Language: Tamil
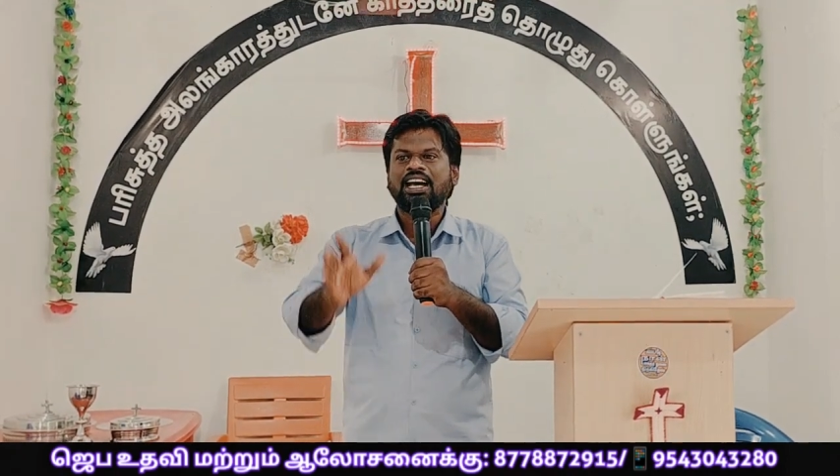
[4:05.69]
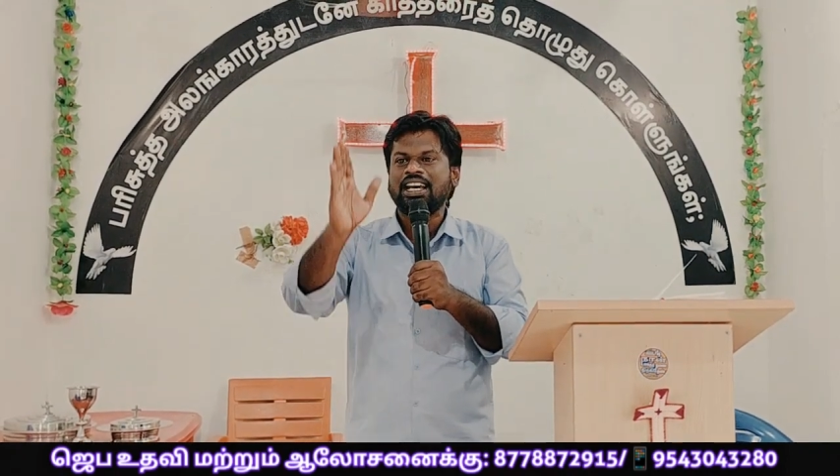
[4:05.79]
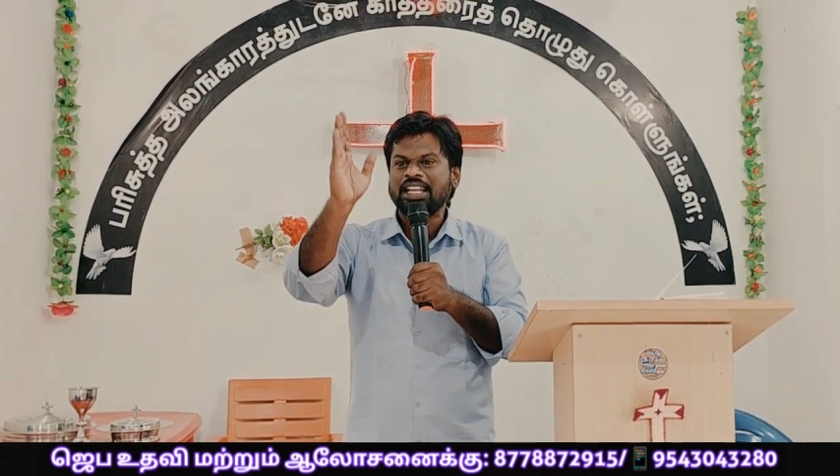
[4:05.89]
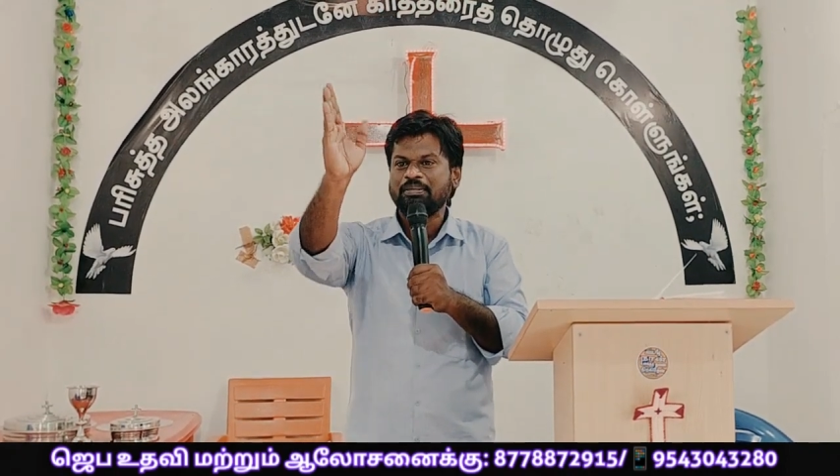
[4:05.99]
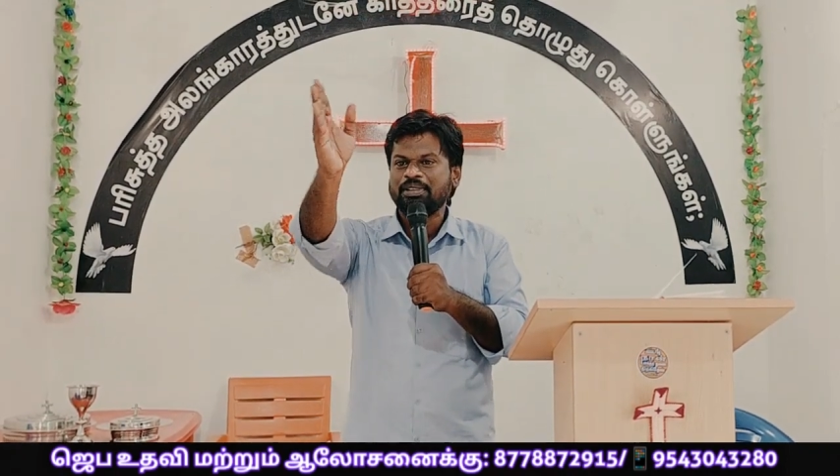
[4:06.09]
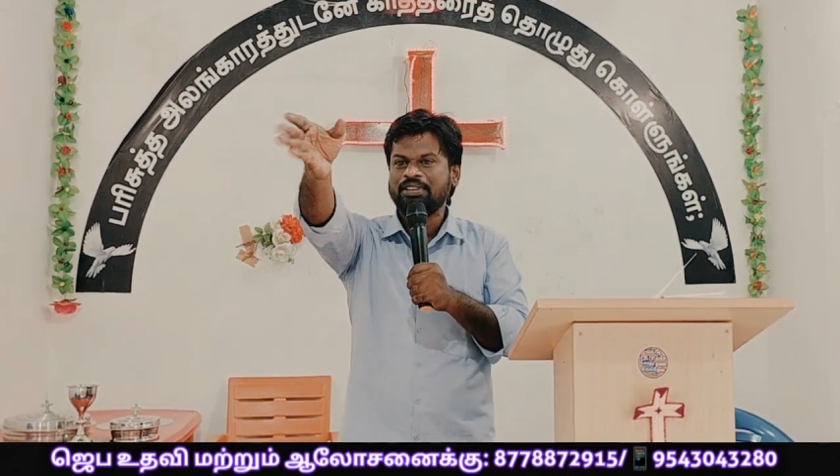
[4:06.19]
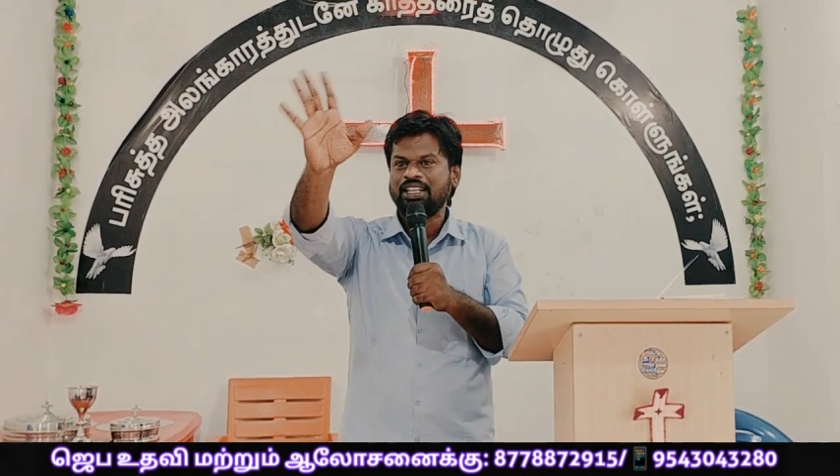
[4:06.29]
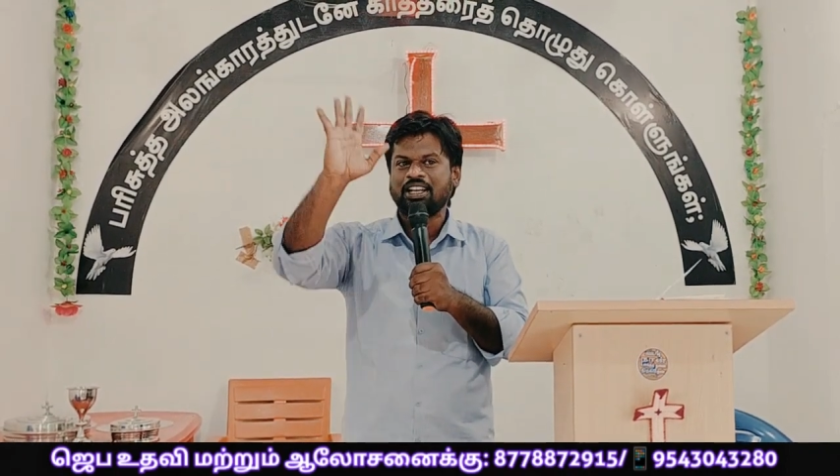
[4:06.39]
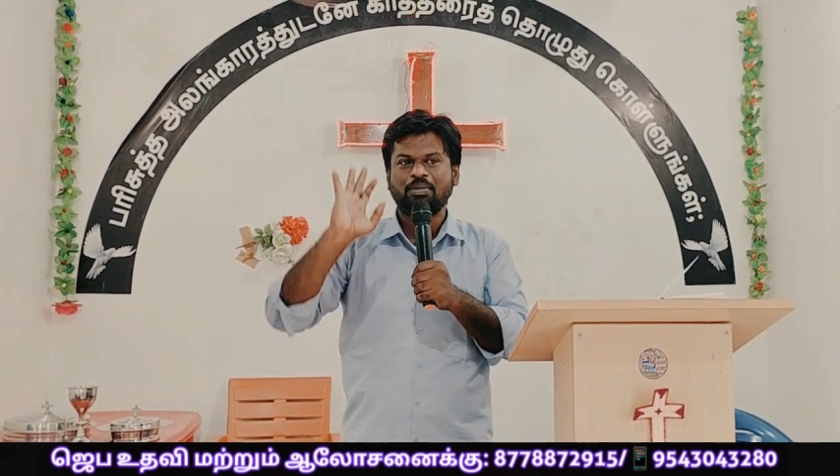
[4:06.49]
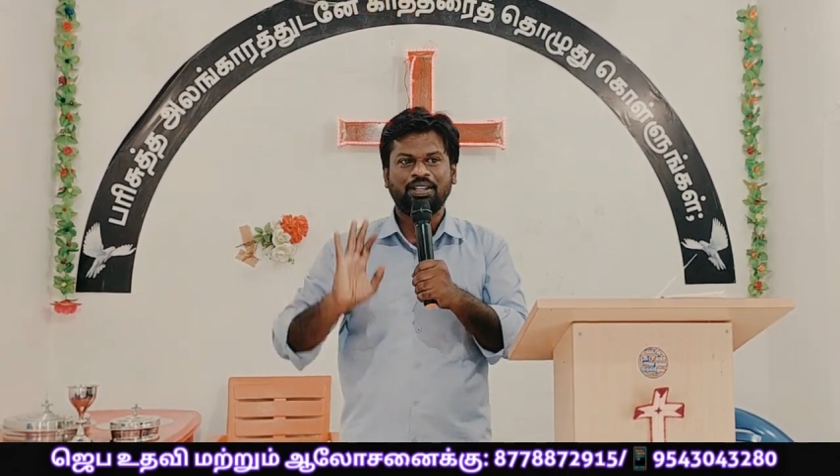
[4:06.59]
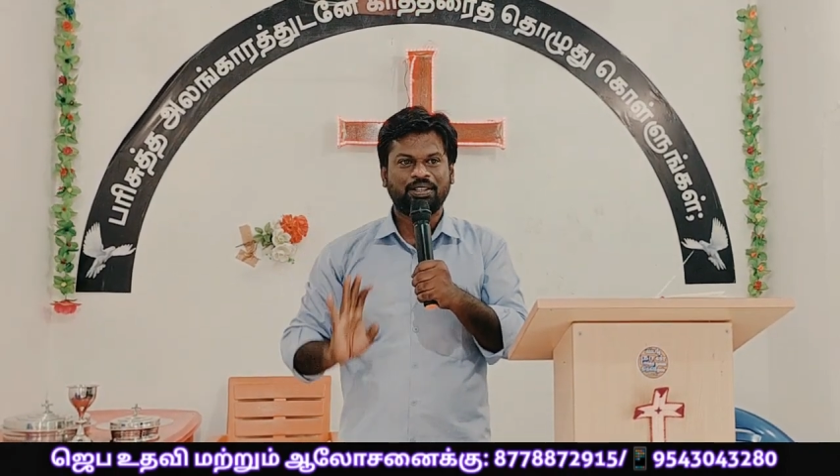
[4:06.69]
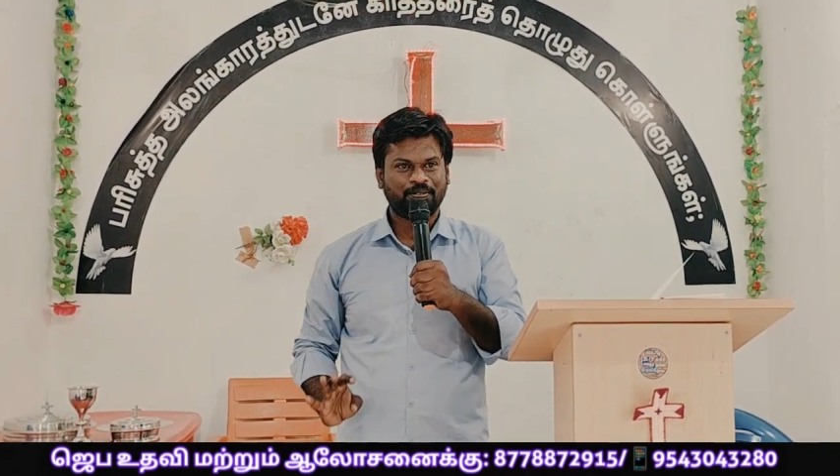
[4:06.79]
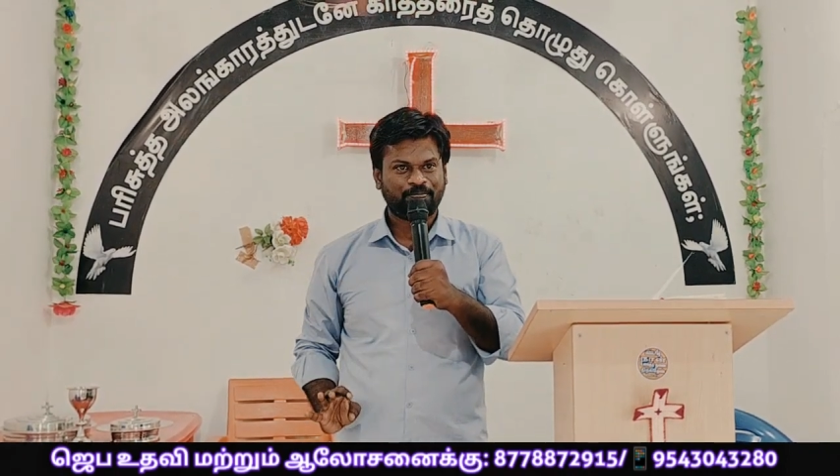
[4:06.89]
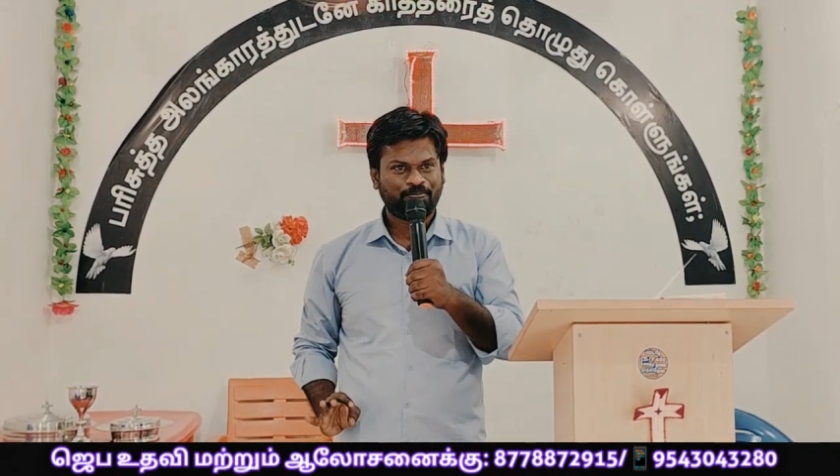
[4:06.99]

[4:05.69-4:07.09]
யாரையுமே வெறுக்க மாட்டோம்